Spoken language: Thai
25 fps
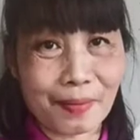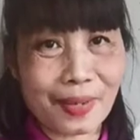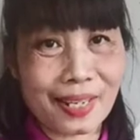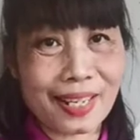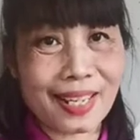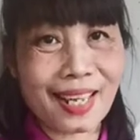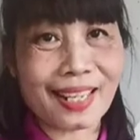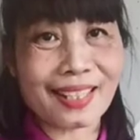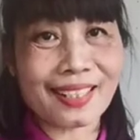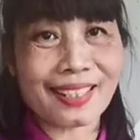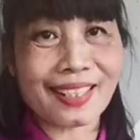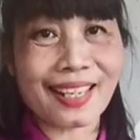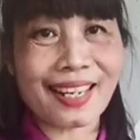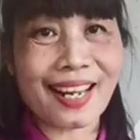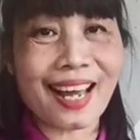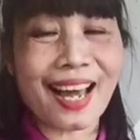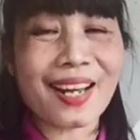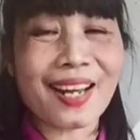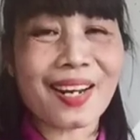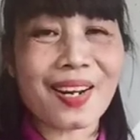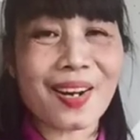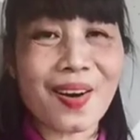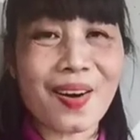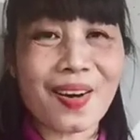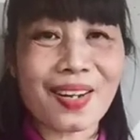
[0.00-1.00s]
พยัญชนะ
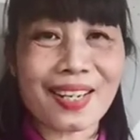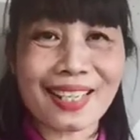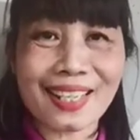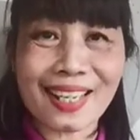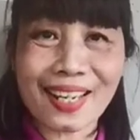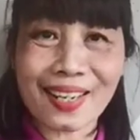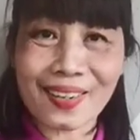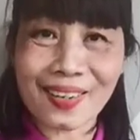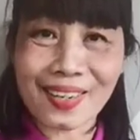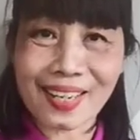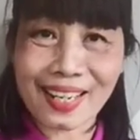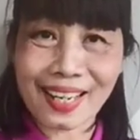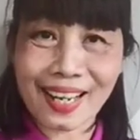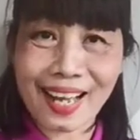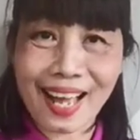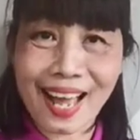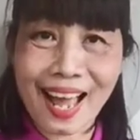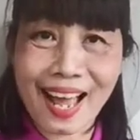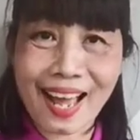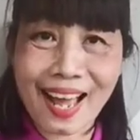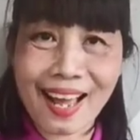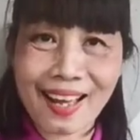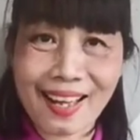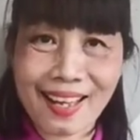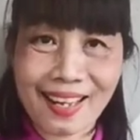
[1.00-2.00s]
รอเรือด้วยนะคะ